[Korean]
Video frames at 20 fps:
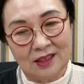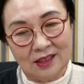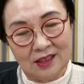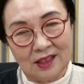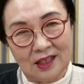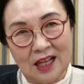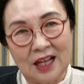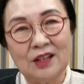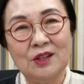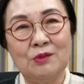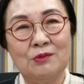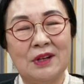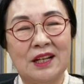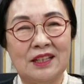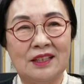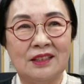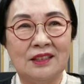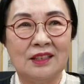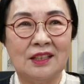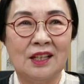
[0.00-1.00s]

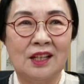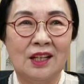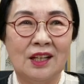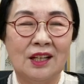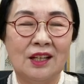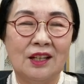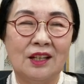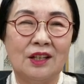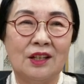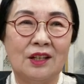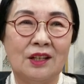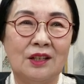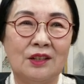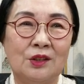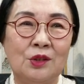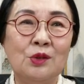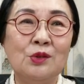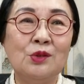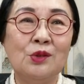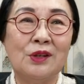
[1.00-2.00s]
가름하는 어,
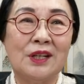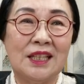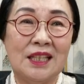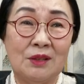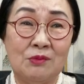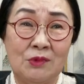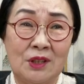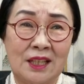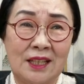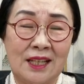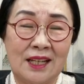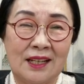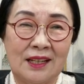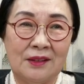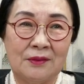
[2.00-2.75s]
요소가 됩니다.